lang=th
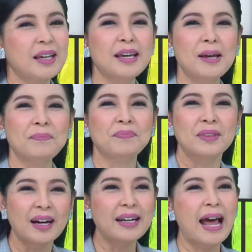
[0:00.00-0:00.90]
ที่
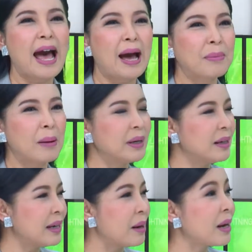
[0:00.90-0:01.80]
เดินทางมาบัน
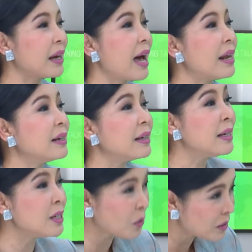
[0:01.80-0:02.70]
ทึกเทปรายการถึง
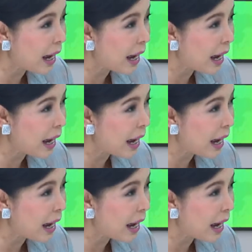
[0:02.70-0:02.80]
ที่ช่อง